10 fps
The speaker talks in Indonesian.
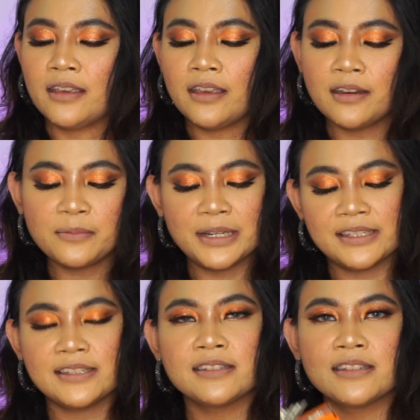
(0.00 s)

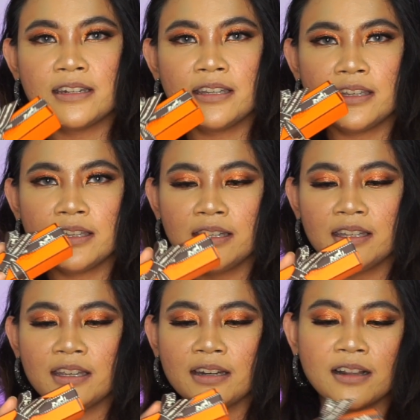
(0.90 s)
Hermes. Jadi
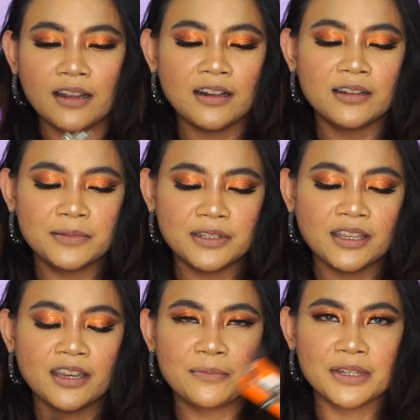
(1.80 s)
ini adalah
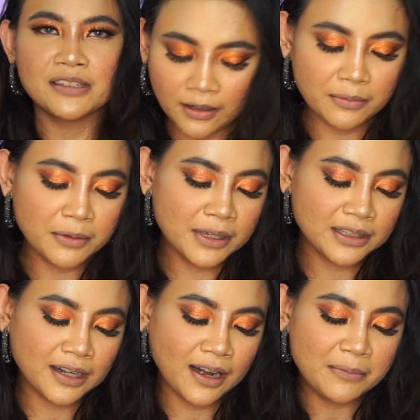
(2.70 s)
lipstick Hermes. Lebih
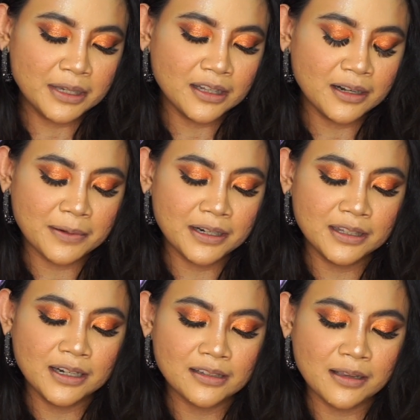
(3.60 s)
baik terlambat daripada
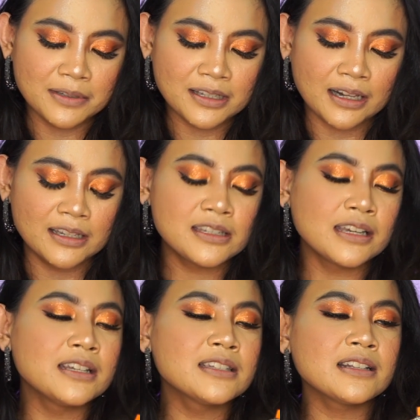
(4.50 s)
tidak sama sekali.
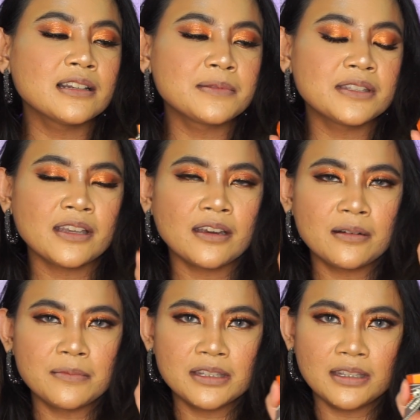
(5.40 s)
Jadi si lipstick
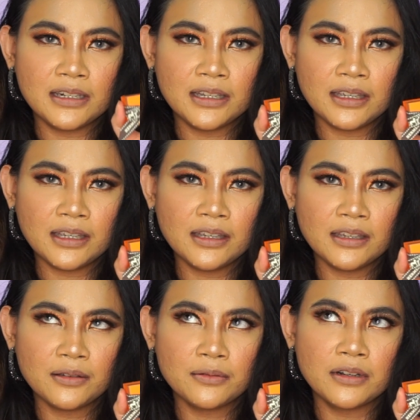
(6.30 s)
Hermes ini
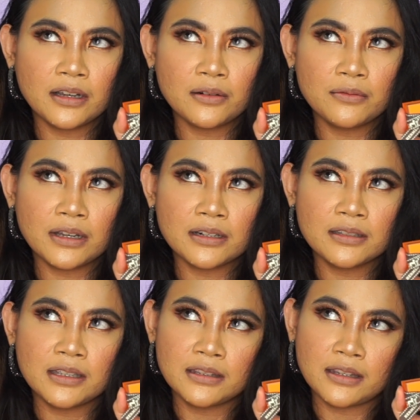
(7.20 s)
udah keluar
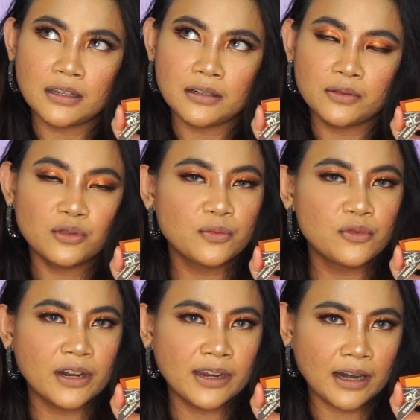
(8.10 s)
sekitar 7
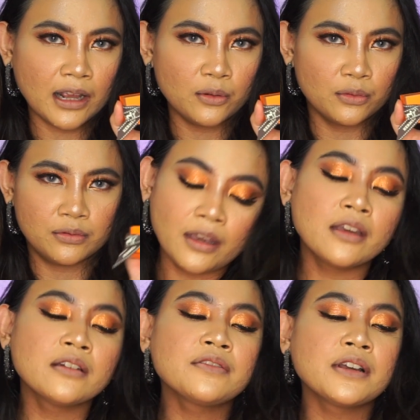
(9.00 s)
bulan yang lalu.
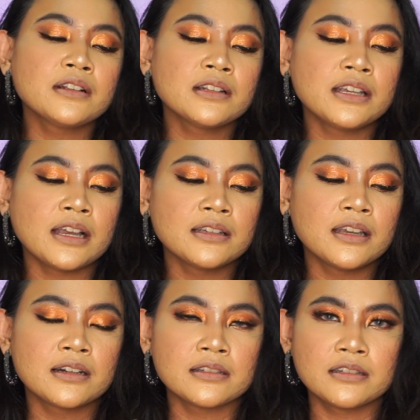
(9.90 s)
And finally, I
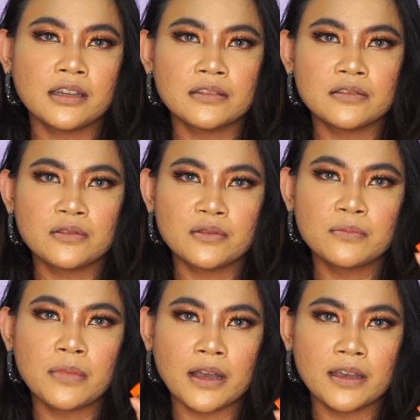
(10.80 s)
got a chance to
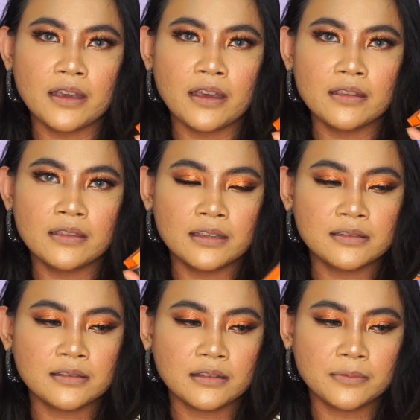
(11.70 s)
buy
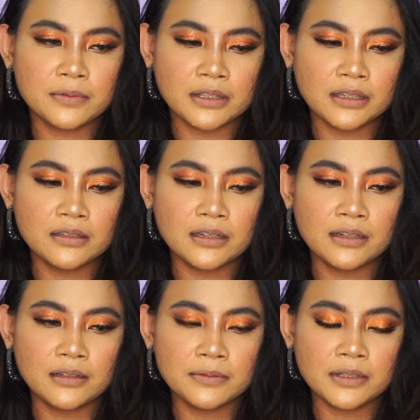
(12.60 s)
this lipstick.
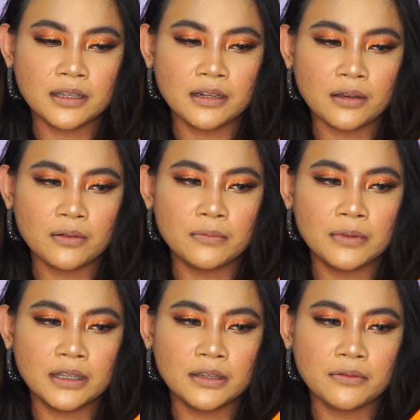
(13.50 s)
Jadi lipstick ini aku
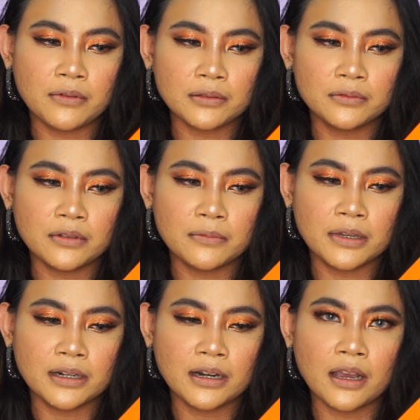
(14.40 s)
beli waktu
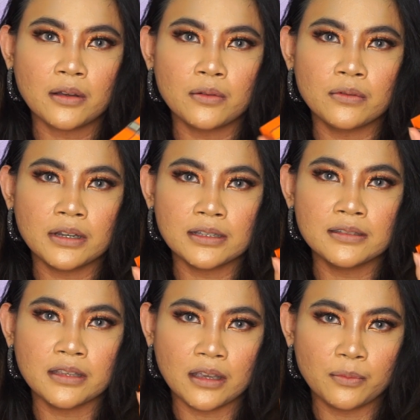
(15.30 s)
kemarin aku ke
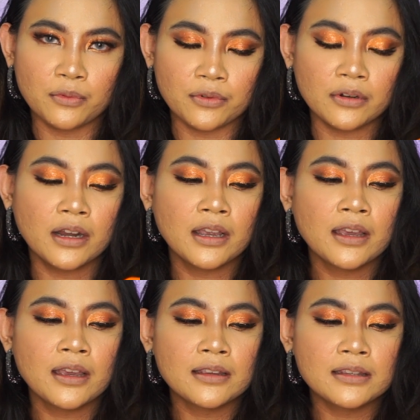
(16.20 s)
Singapura
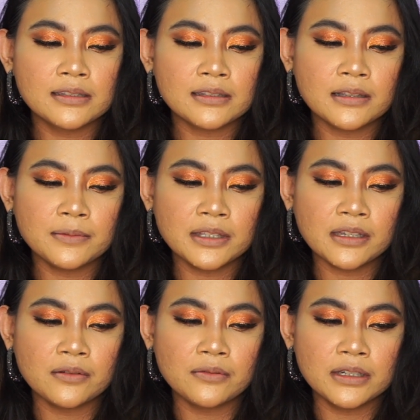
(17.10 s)
This
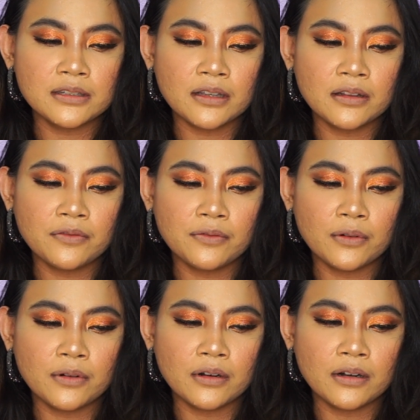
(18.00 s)
lipstick retail
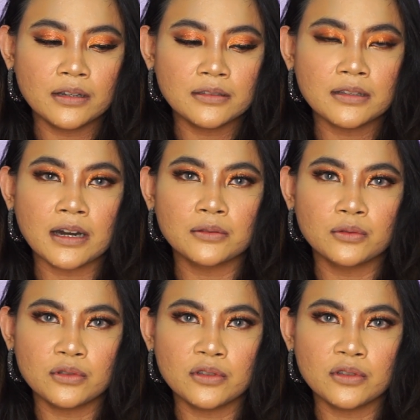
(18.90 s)
for 110